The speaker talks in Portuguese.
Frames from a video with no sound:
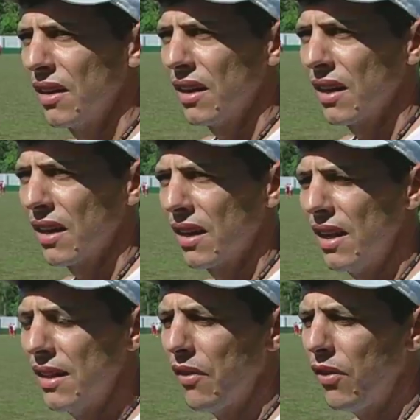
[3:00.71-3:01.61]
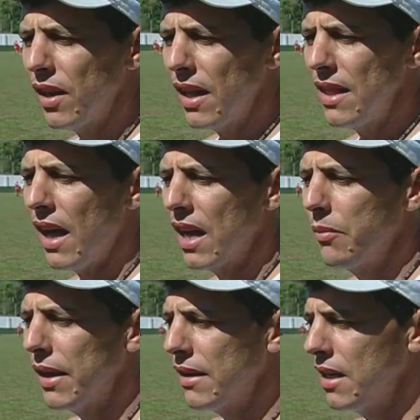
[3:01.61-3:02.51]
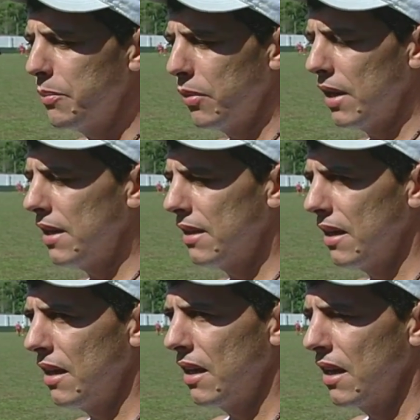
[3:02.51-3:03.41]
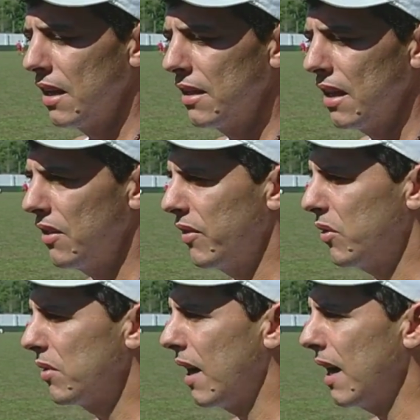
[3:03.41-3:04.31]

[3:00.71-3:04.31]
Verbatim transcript: técnicos são voluntários e, se o projeto não se acabar,